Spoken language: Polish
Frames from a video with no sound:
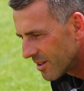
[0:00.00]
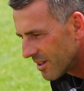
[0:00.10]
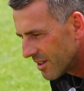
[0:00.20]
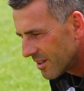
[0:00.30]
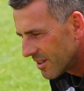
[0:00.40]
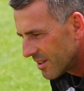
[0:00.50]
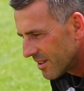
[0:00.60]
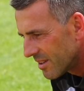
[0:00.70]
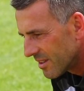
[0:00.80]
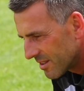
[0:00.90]
Akurat no
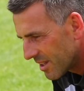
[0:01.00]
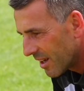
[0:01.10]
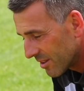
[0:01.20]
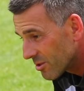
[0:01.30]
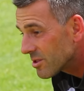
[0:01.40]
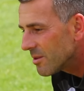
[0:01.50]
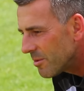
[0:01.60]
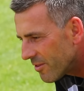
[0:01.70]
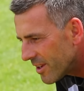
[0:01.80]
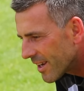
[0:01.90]
zobaczymy, no potrenują z do
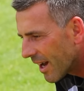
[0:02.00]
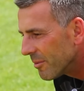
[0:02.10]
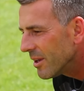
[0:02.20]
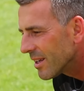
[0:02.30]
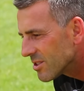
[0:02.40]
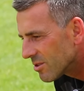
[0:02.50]
końca tygodnia, wtedy